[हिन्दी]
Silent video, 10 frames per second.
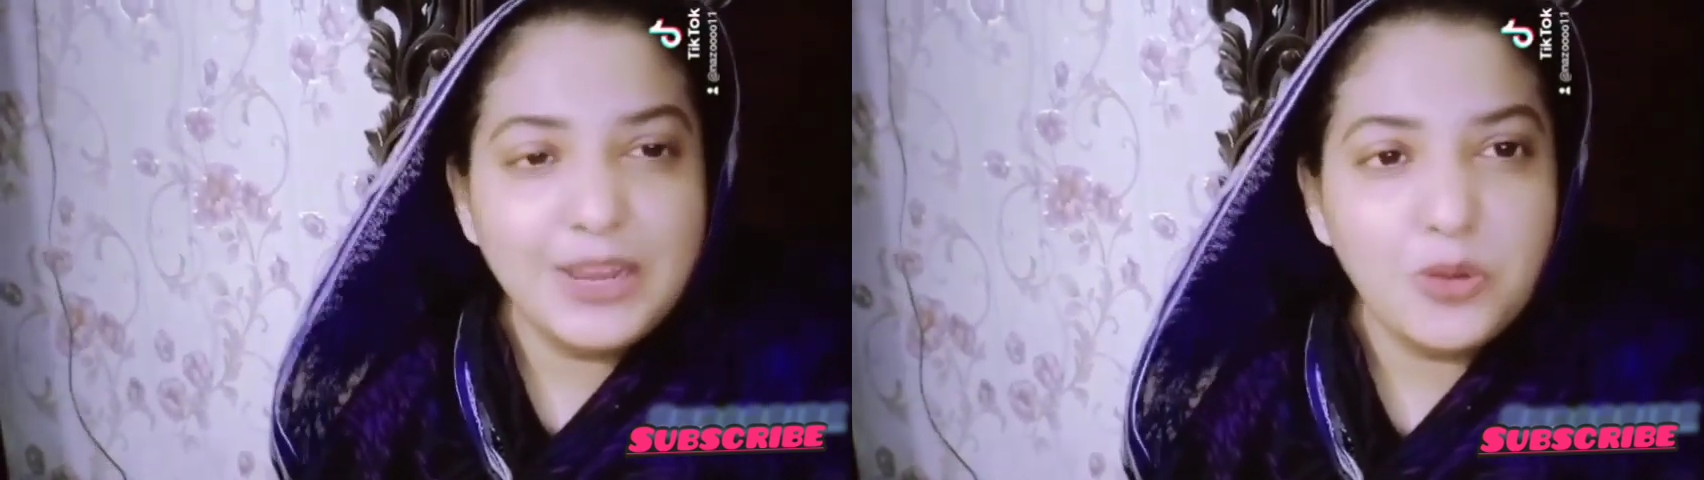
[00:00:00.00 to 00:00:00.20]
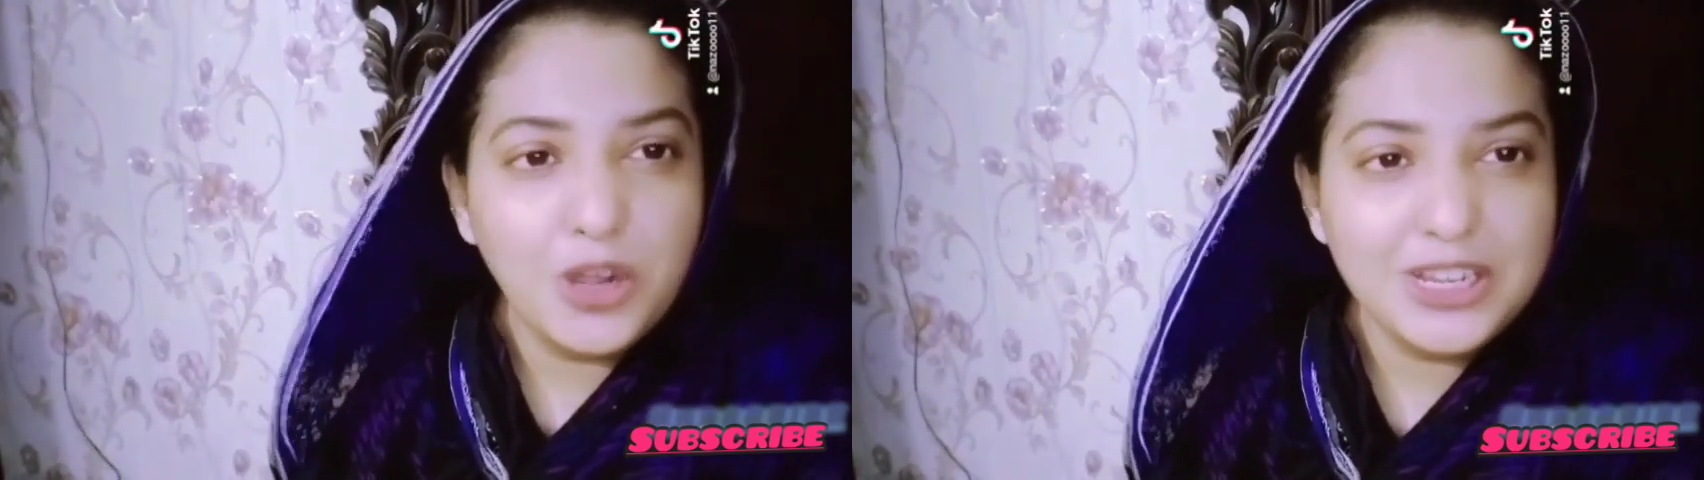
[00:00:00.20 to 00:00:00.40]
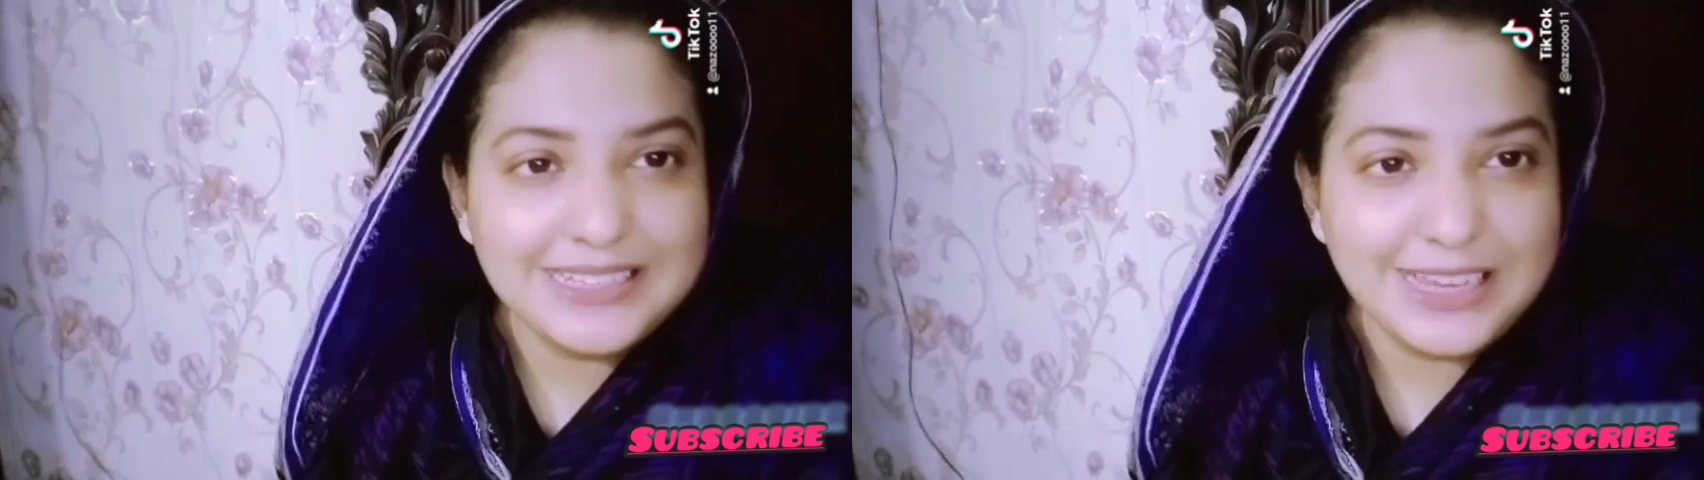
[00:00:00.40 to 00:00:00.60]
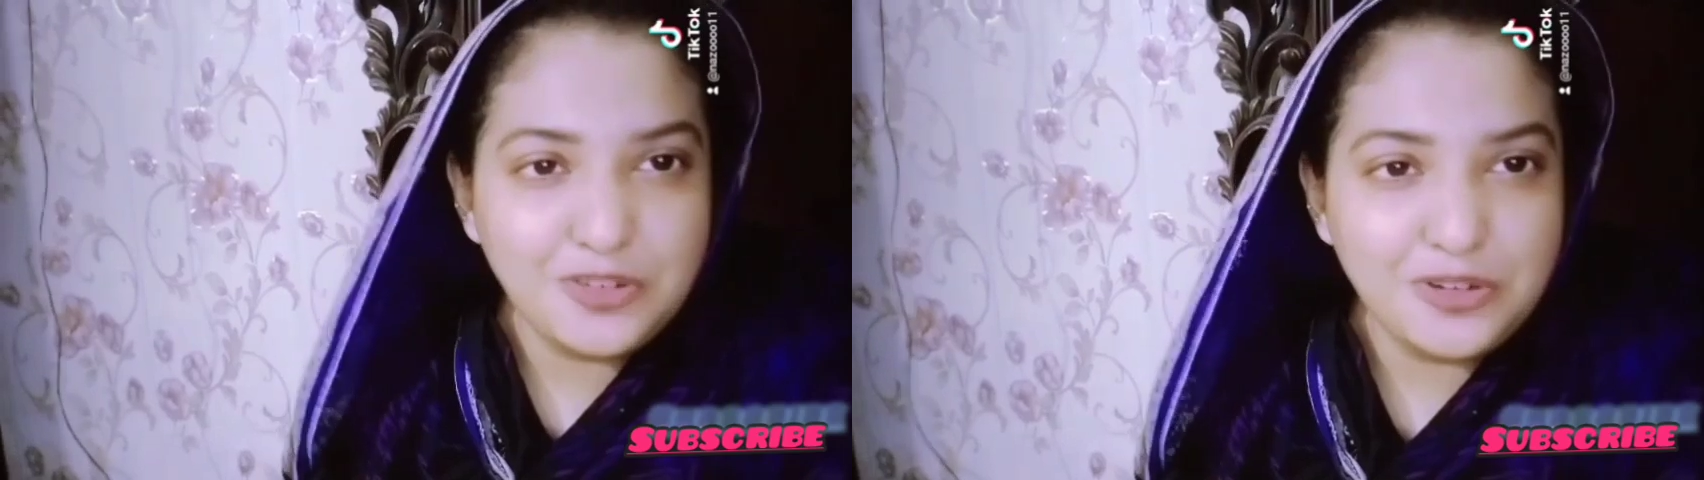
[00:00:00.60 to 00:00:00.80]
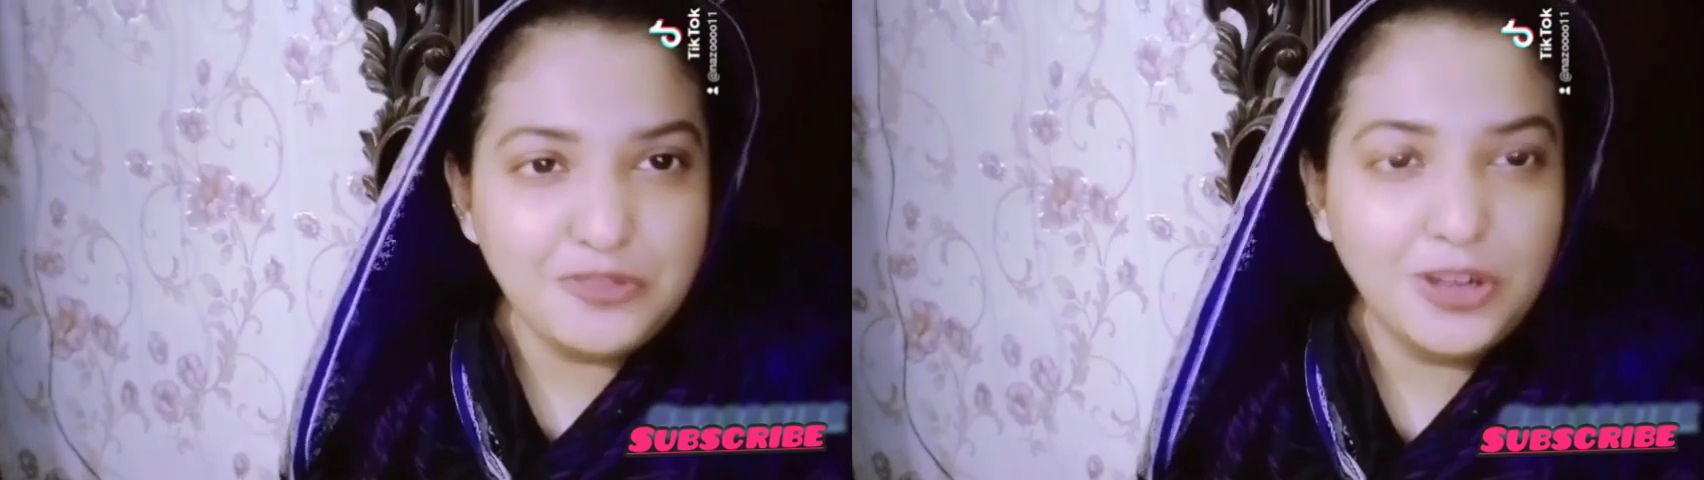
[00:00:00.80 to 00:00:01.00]
एक और इसका
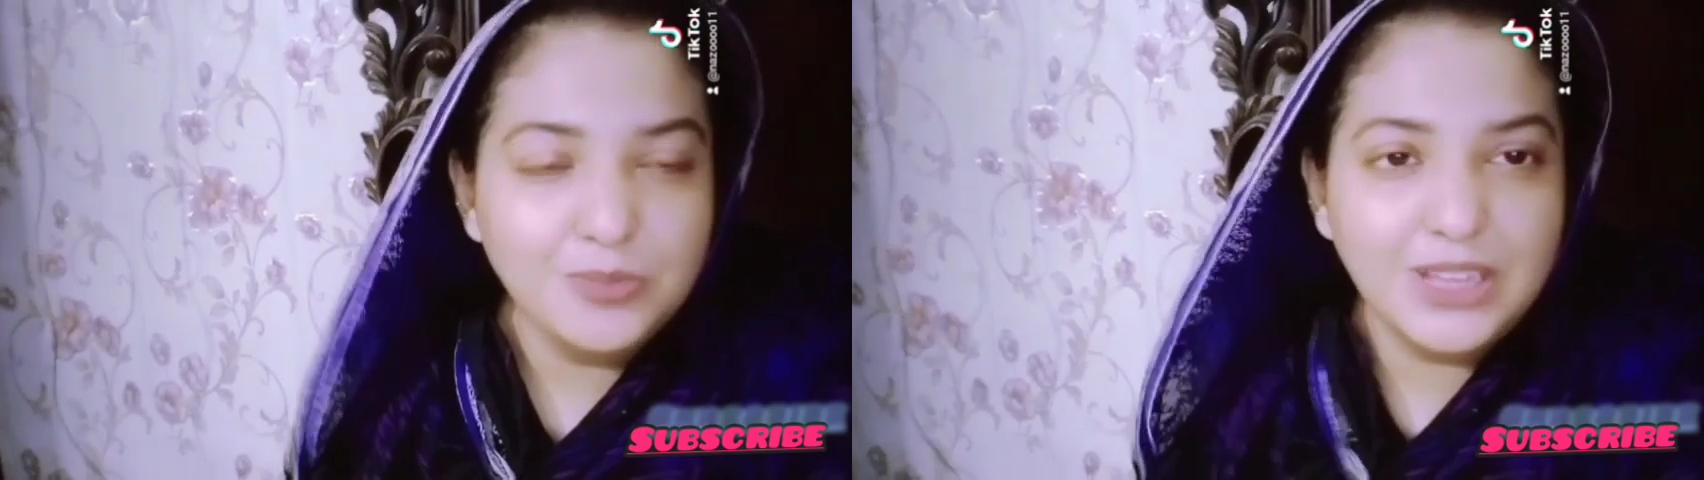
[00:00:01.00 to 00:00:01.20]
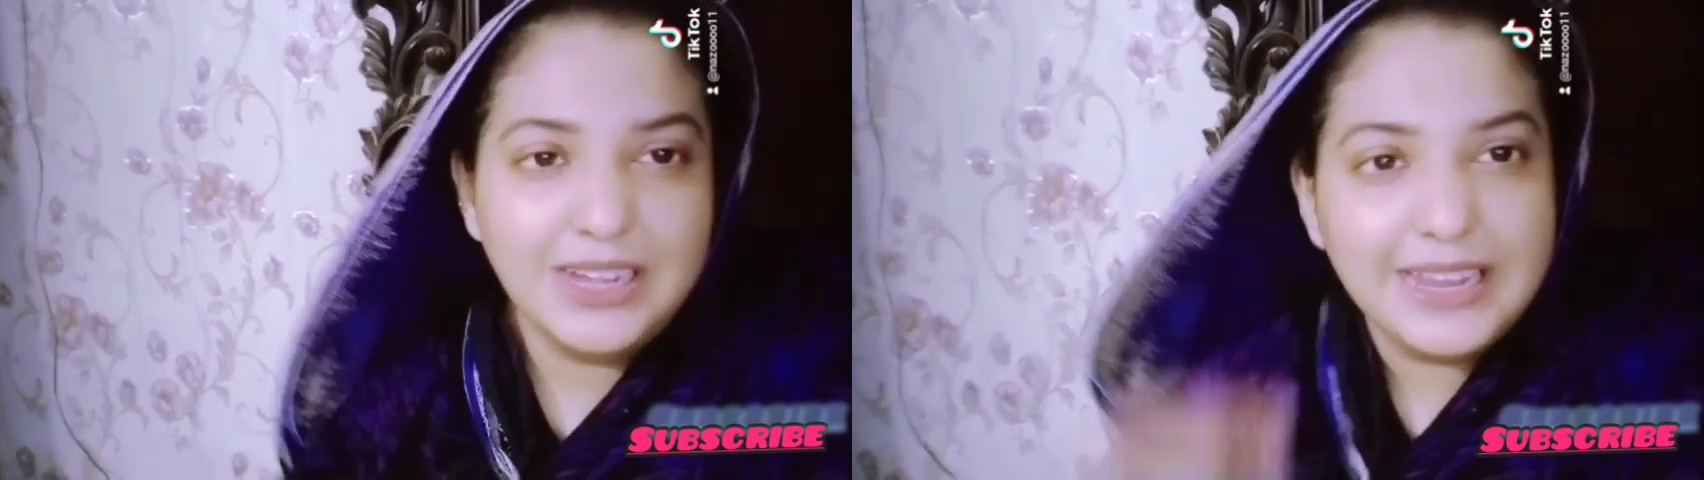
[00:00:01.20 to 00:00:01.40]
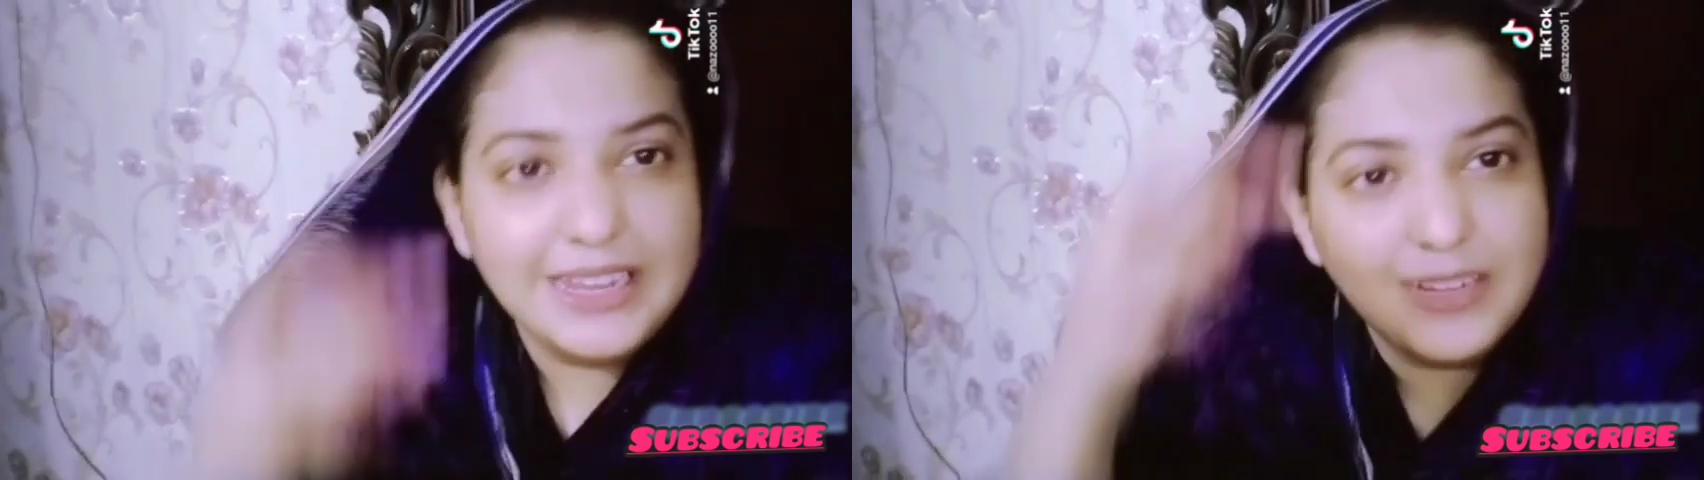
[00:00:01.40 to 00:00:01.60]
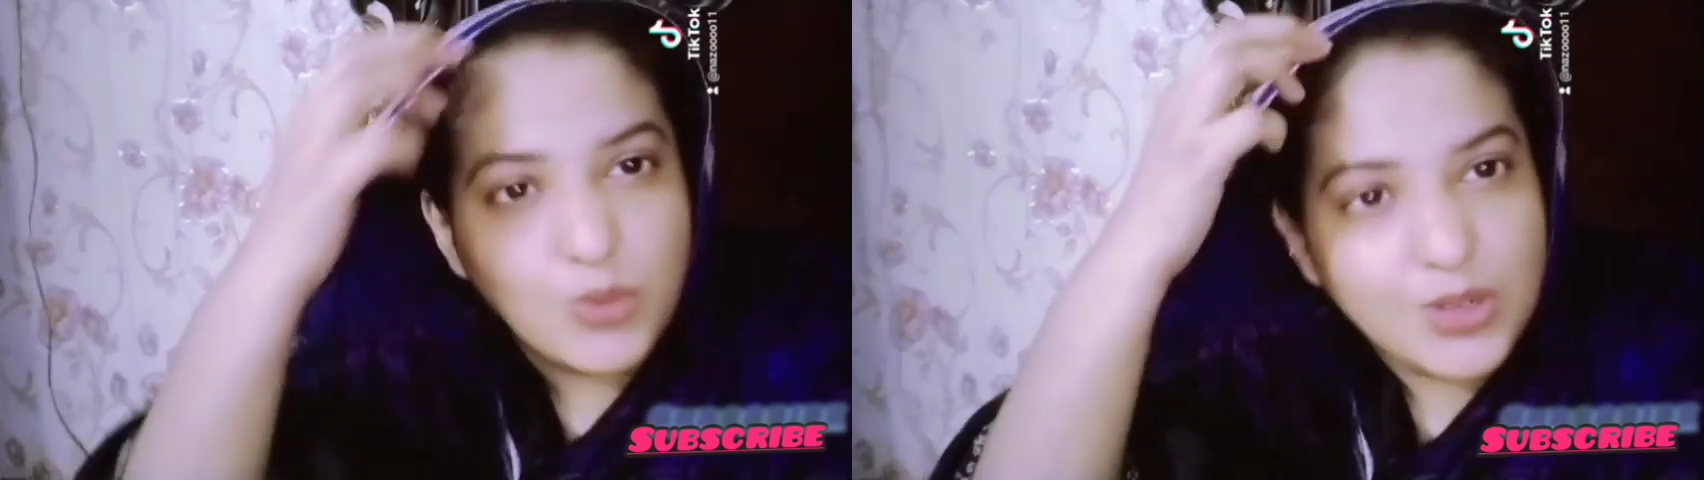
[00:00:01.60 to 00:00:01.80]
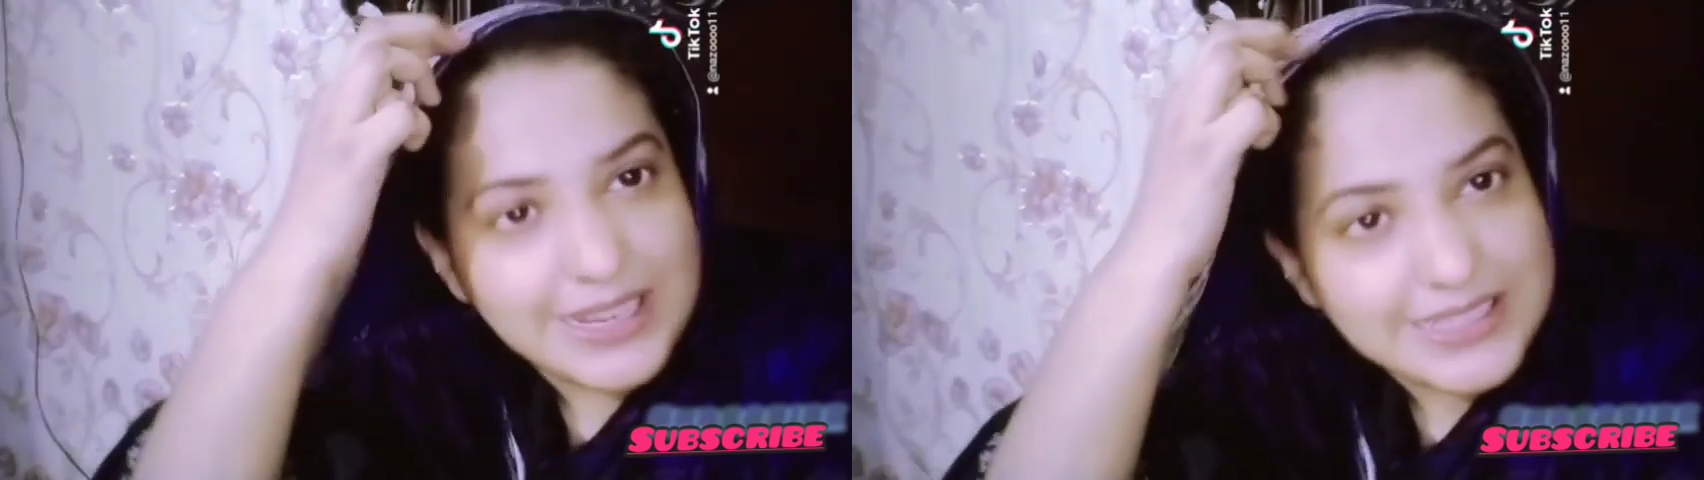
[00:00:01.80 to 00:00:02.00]
यूनिफॉर्म था लेकिन
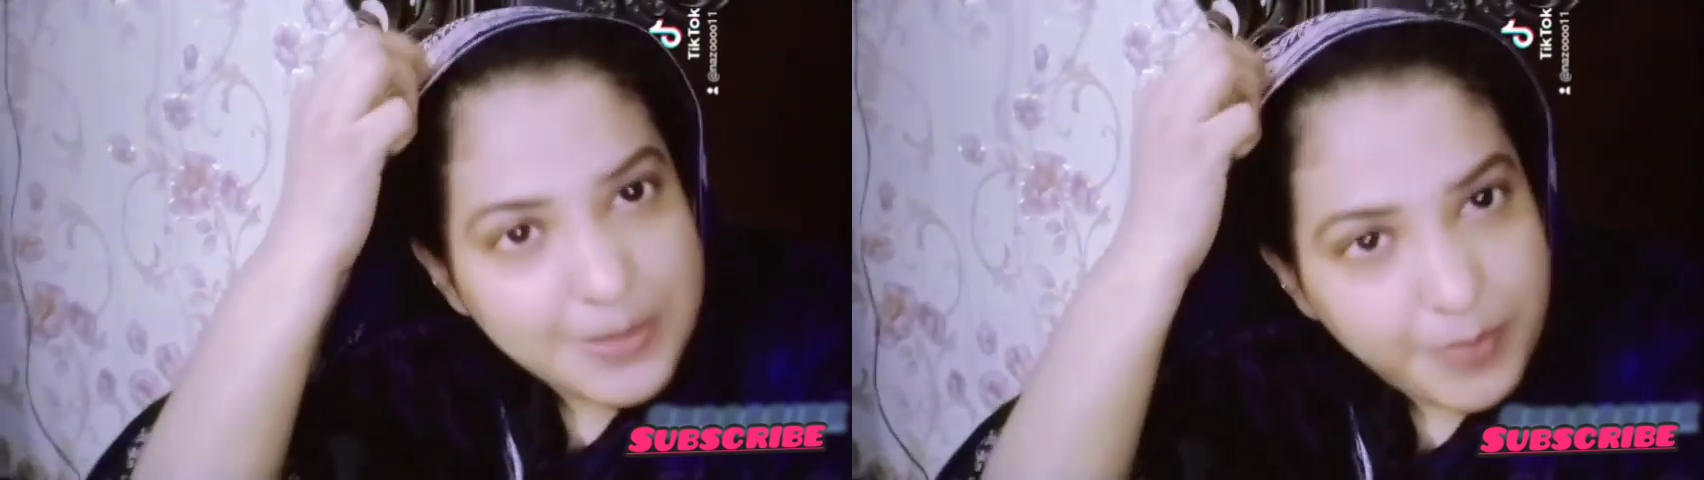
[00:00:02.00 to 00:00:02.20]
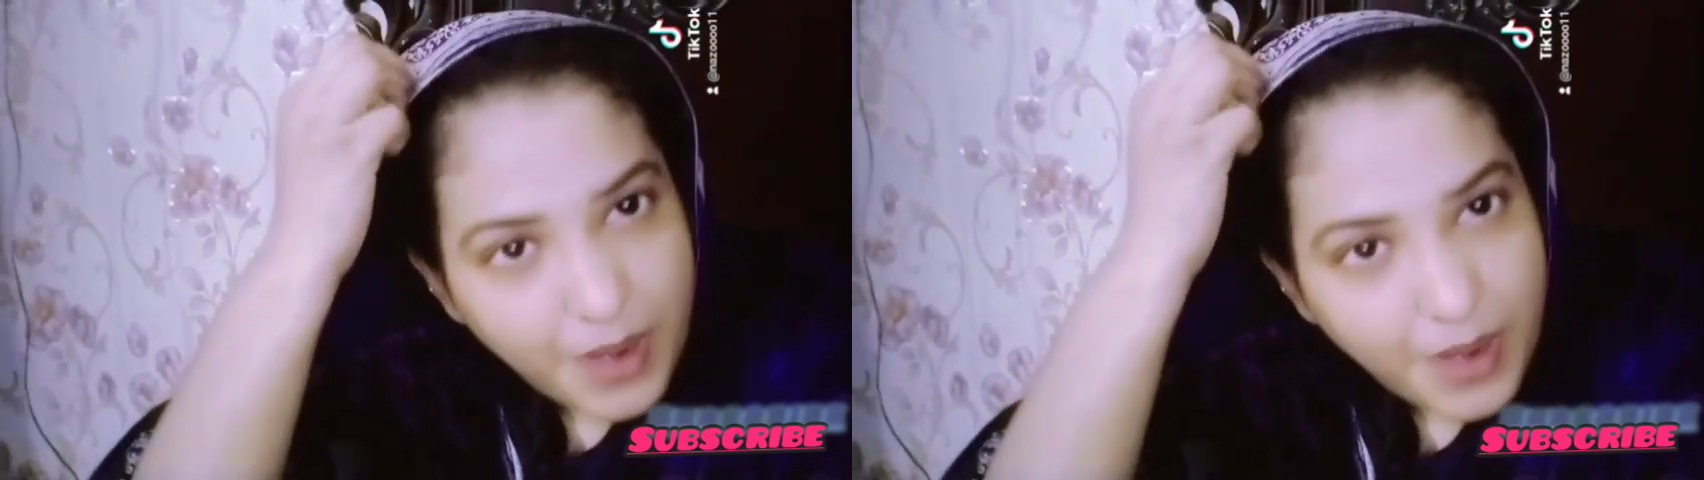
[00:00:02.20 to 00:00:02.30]
वो ना इसने